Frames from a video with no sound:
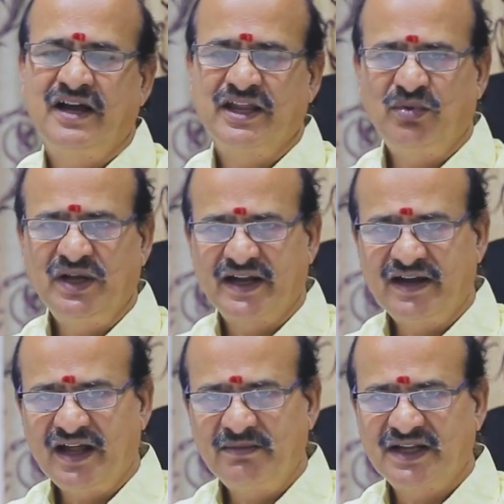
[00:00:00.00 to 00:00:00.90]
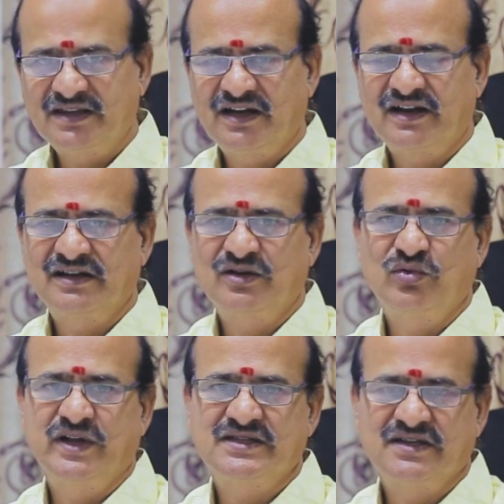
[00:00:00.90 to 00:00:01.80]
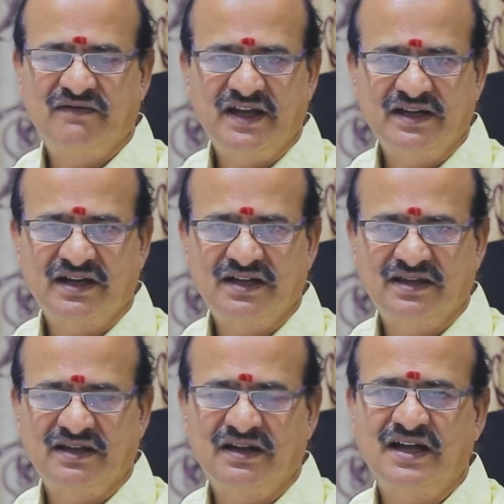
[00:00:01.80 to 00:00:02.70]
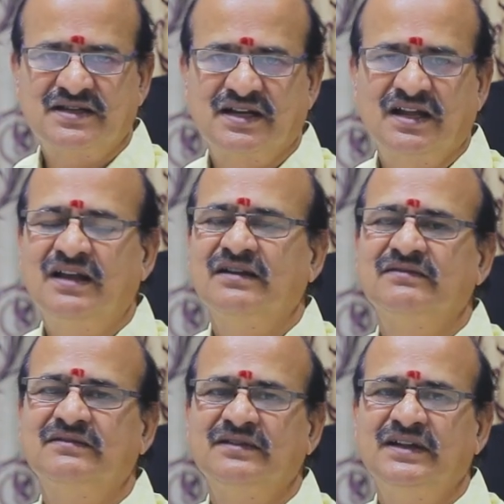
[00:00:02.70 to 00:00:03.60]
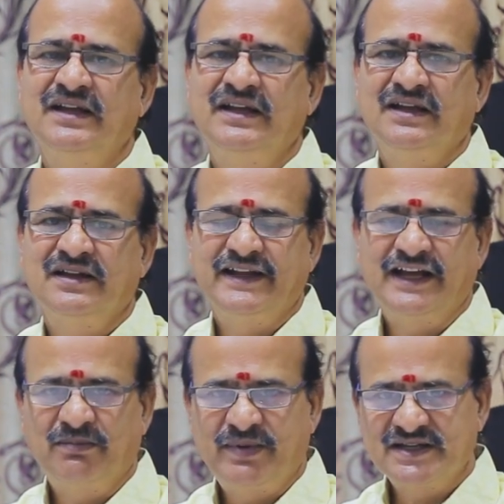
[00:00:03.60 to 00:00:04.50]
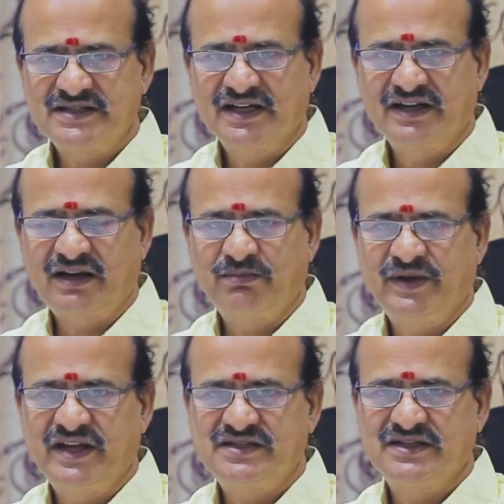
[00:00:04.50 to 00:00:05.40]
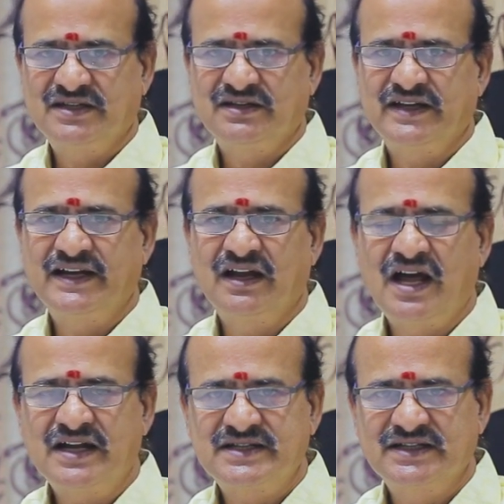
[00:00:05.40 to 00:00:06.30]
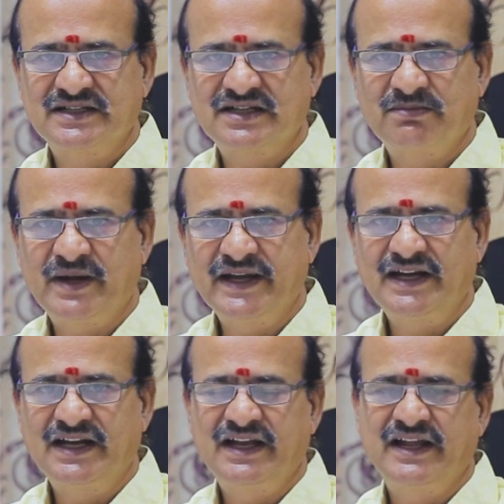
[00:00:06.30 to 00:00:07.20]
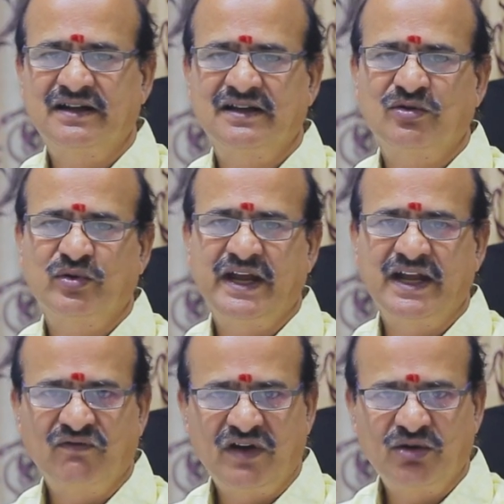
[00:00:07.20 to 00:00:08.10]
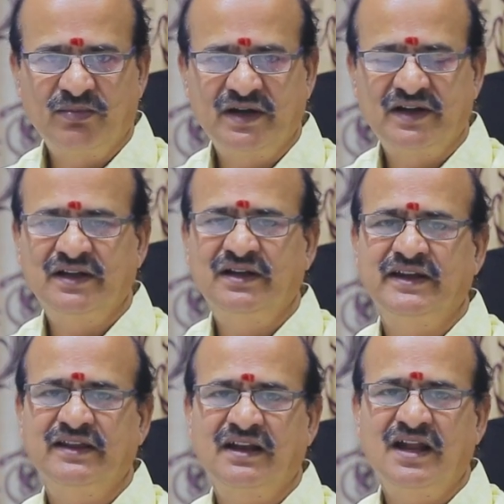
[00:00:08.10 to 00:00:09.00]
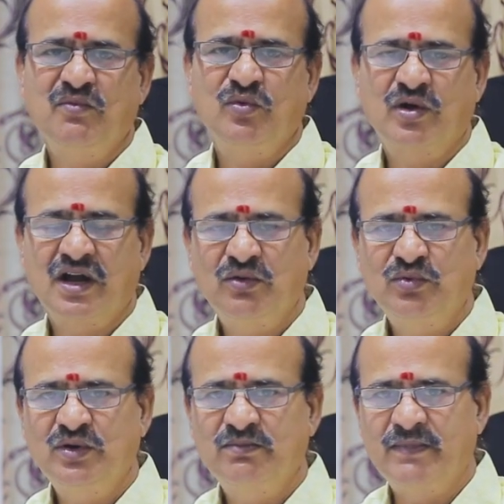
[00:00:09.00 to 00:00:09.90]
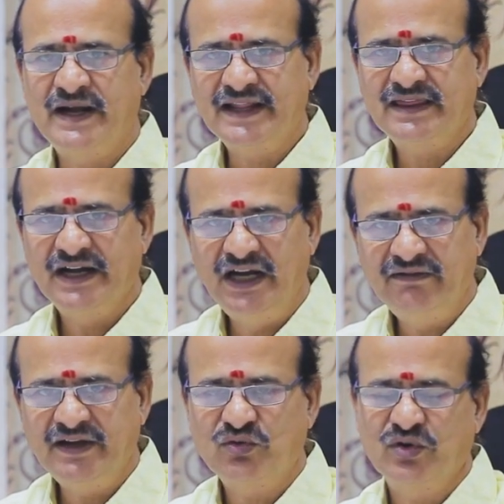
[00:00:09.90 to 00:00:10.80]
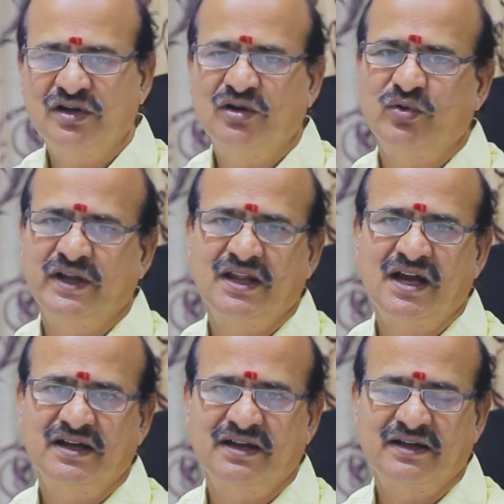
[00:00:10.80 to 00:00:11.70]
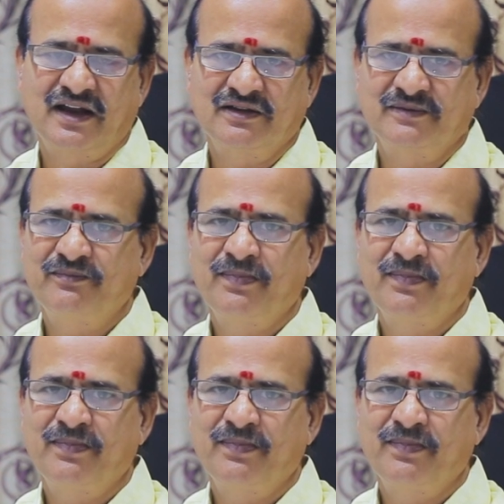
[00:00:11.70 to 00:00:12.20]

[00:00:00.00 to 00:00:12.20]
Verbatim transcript: அதுபோல் இரண்டாம் இடத்தில் இருக்கக்கூடிய செவ்வாய் கிரகத்தின் ஆற்றலால் நீங்கள் பேசுகின்ற பேச்சு நீங்கள் ஆற்றுகின்ற பணிகளிலே இருக்கக்கூடிய இன்வால்மெண்ட்டு இதெல்லாம் ஓரளவு மன தெளிவை கொடுக்கக்கூடியதாக இருக்கிறது